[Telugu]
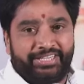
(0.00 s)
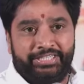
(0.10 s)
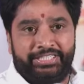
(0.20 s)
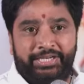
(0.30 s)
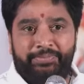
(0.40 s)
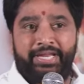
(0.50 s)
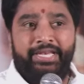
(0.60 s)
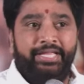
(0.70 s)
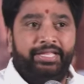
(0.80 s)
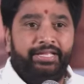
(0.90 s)
ఈ
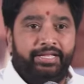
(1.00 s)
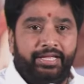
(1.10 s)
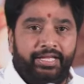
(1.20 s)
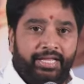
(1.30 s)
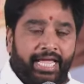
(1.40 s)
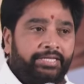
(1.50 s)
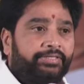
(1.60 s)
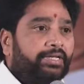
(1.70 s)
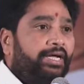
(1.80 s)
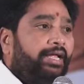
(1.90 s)
సినిమాని
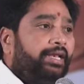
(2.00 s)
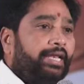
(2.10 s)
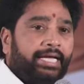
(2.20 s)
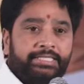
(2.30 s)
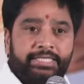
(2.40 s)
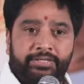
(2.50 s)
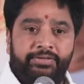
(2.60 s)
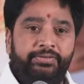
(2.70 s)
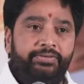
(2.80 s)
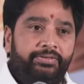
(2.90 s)
యాక్చువల్గా లాస్ట్ ఇయర్